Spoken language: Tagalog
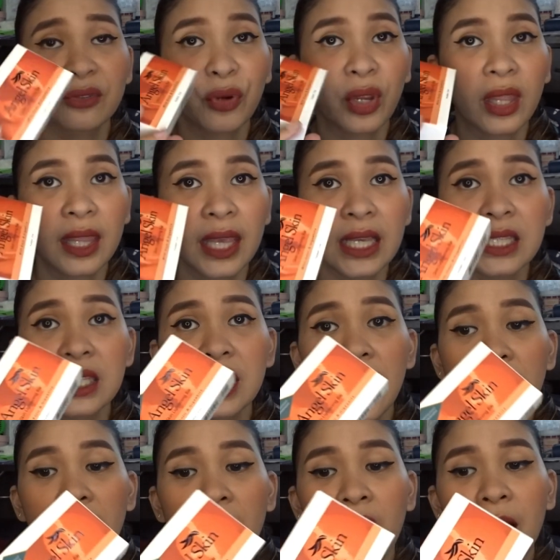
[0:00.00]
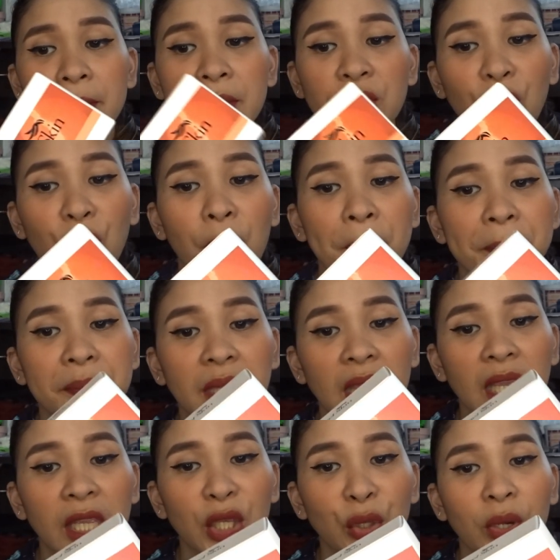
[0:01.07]
for this um so,
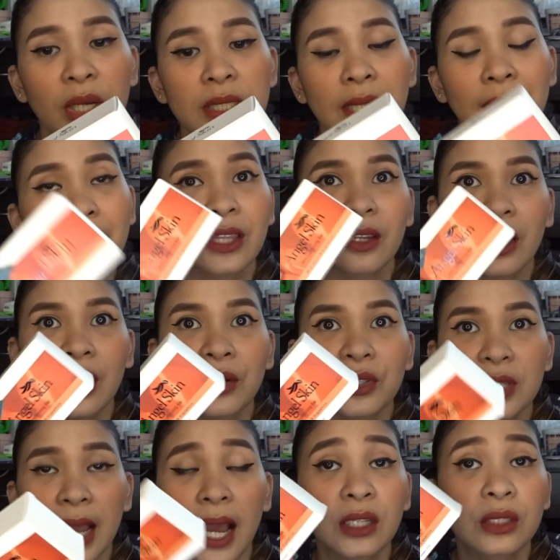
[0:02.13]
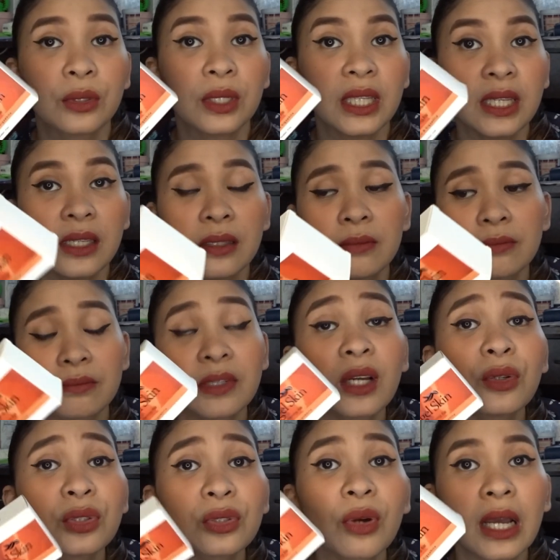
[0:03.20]
Thank you kasi na-try ko siya. Actually,
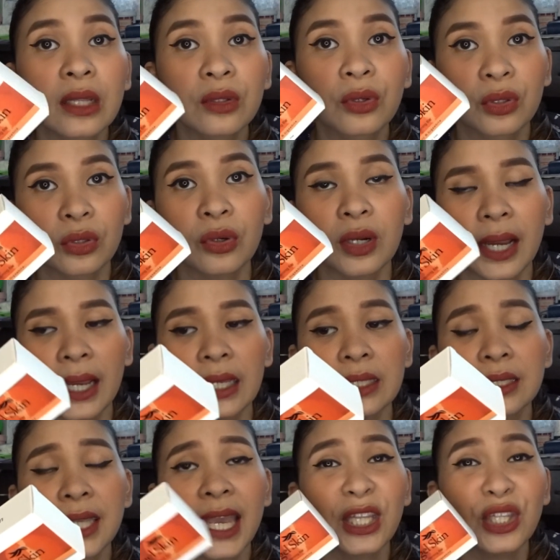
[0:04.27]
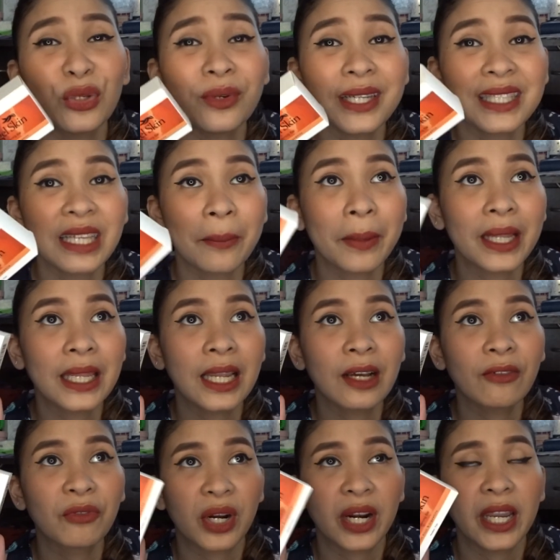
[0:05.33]
nagustuhan ko to, guys. And yung isa pa
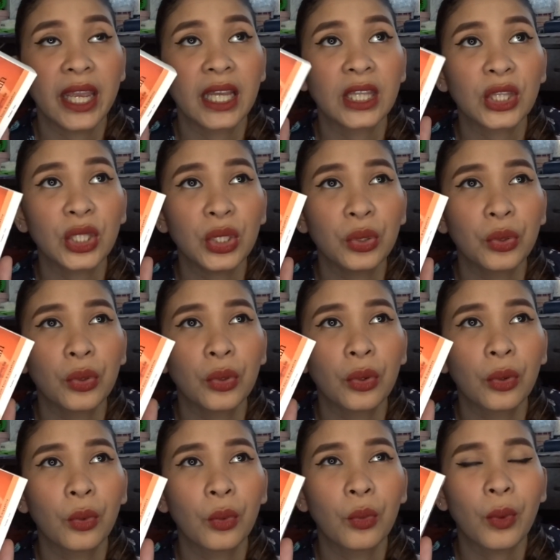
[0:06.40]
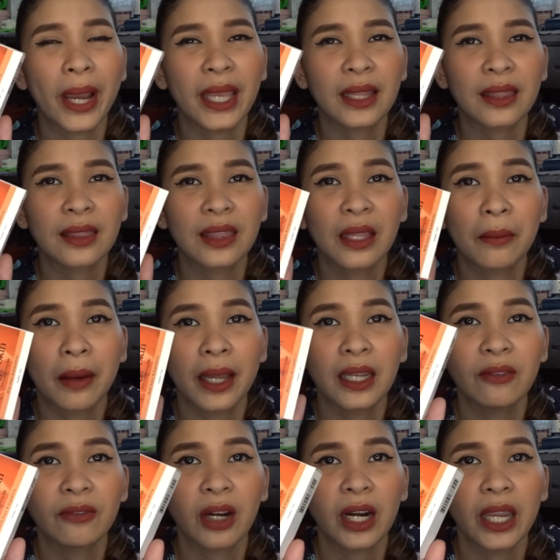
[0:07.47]
nilang variant, yung white naman
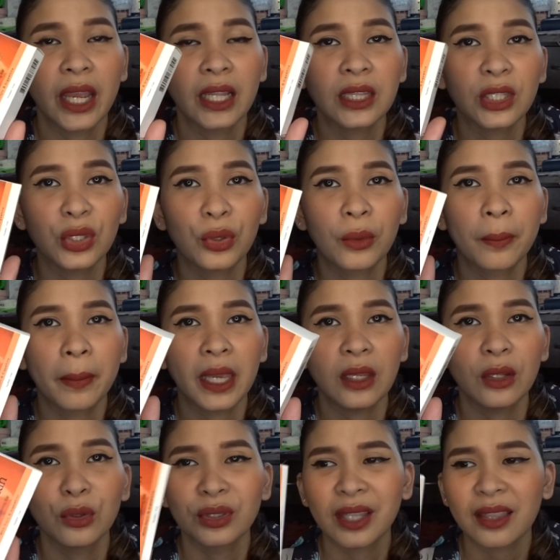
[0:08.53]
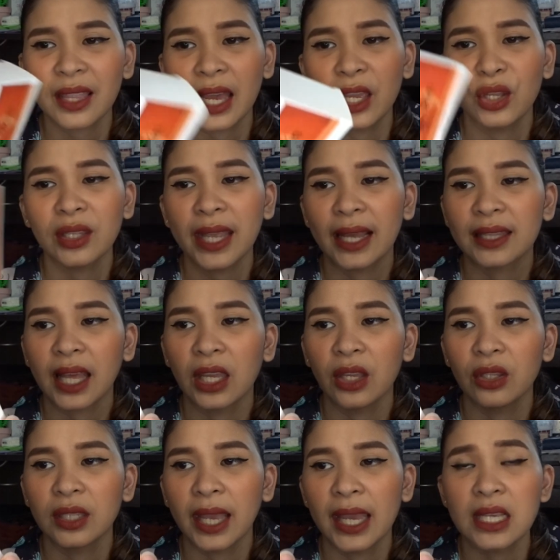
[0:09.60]
na variant, yung may glutathione yata
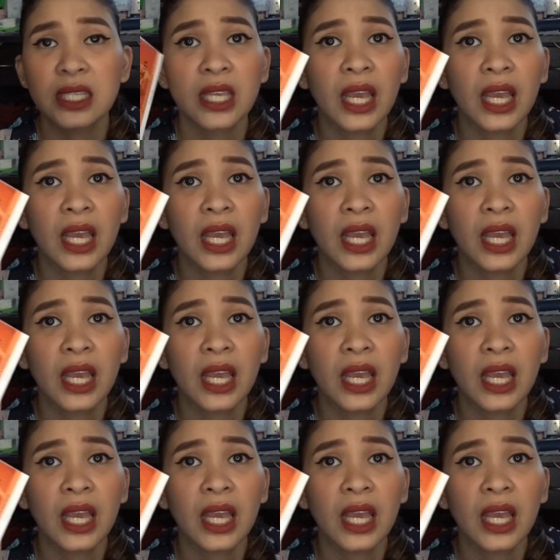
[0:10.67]
yun, guys.